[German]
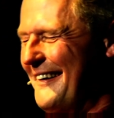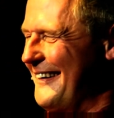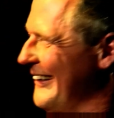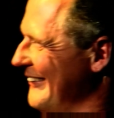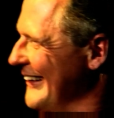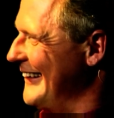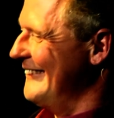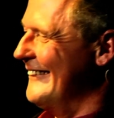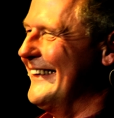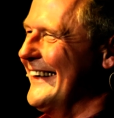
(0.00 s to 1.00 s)
Der war
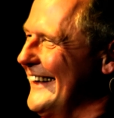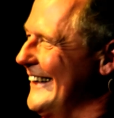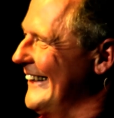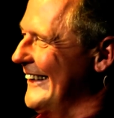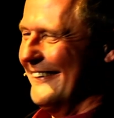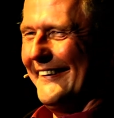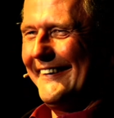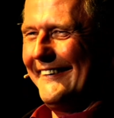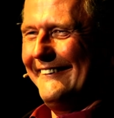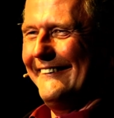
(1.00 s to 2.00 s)
gut, Ede, der war
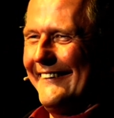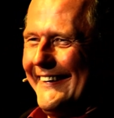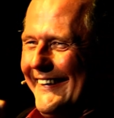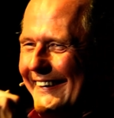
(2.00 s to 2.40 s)
gut.